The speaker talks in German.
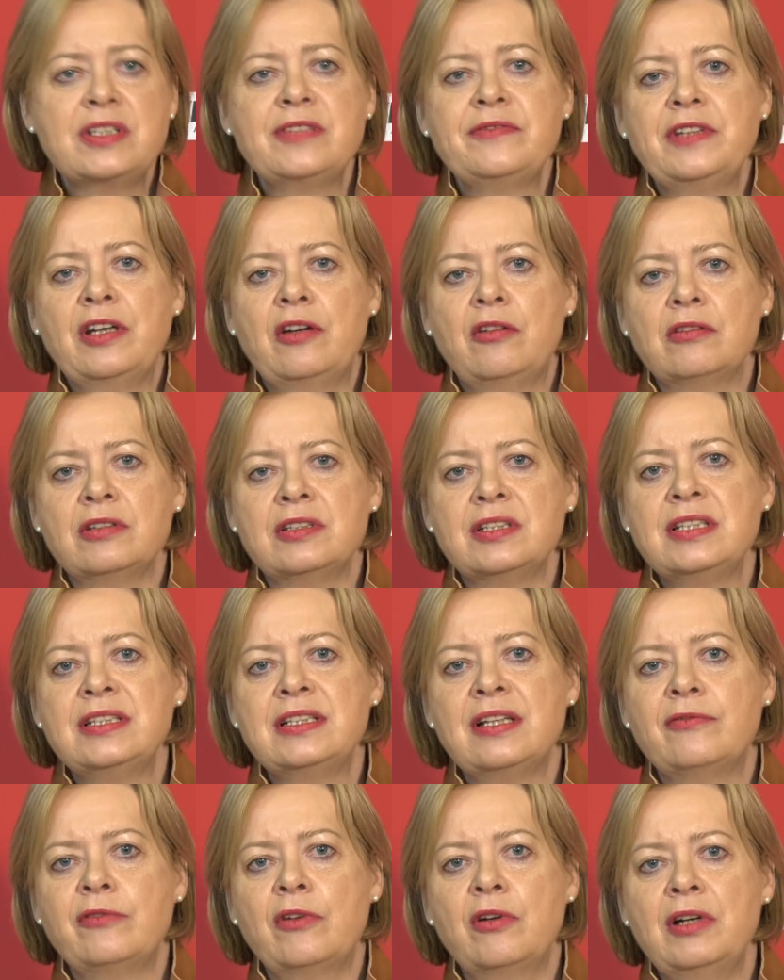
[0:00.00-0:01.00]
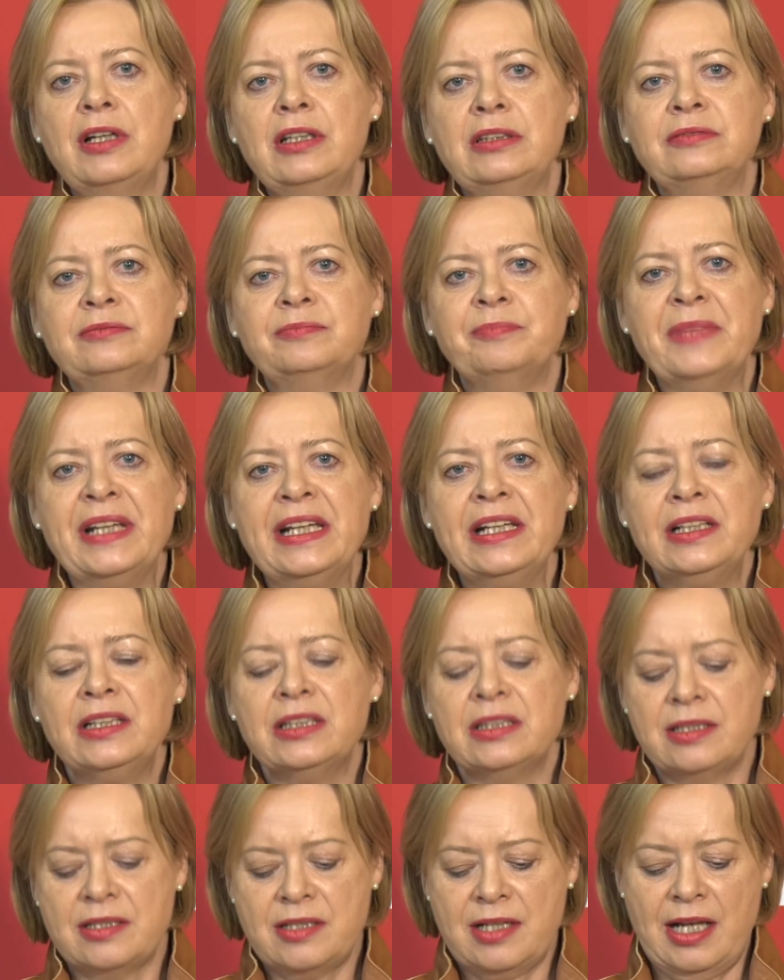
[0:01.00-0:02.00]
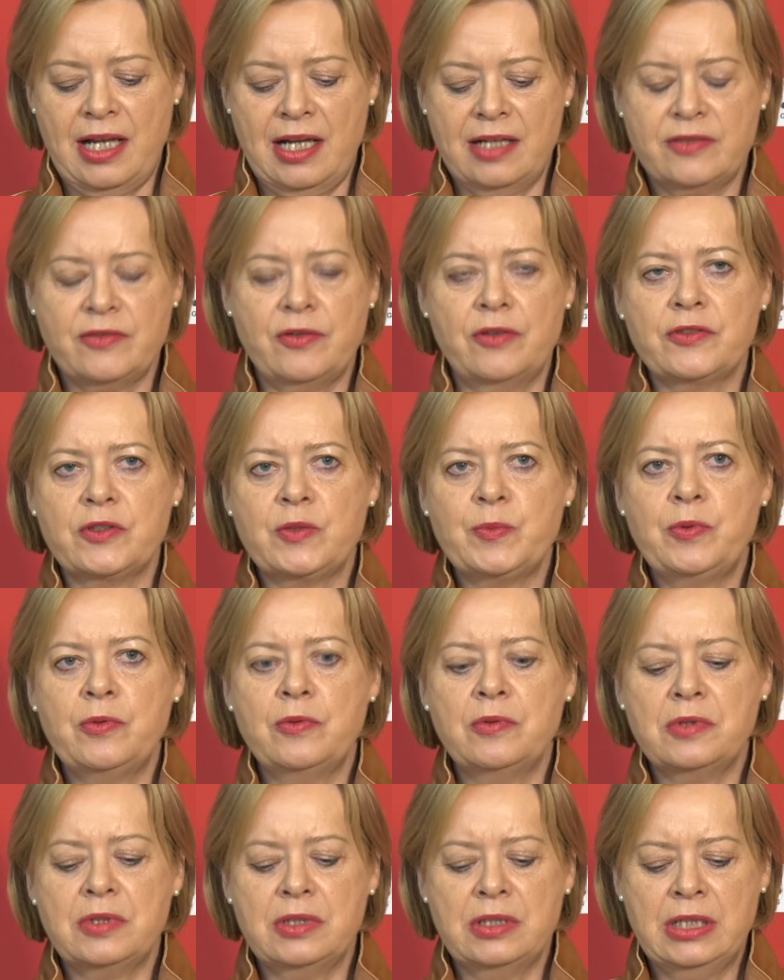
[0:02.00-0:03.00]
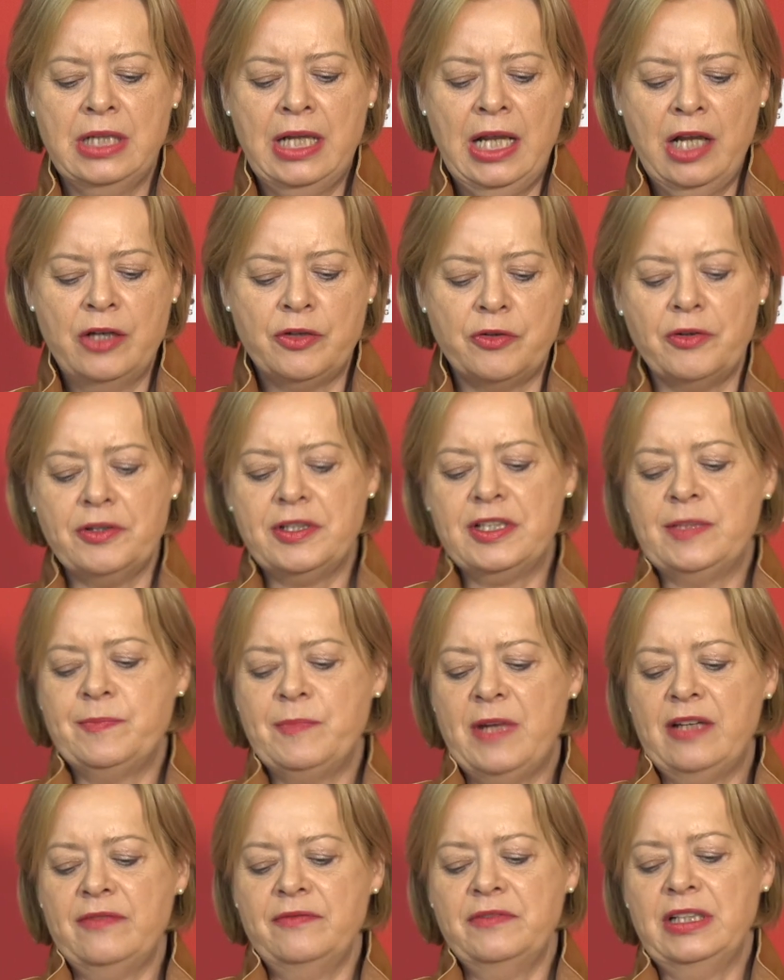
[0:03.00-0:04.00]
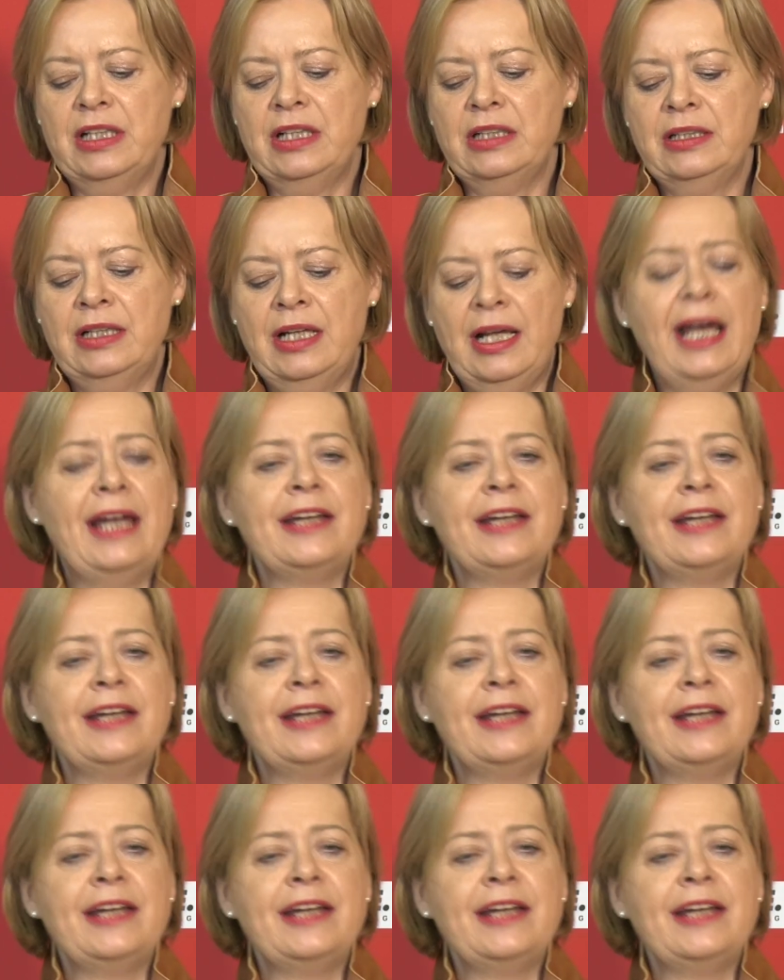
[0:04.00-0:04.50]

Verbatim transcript: die wir auch in dieser Woche an mehreren Tagesordnungspunkten deutlich machen werden,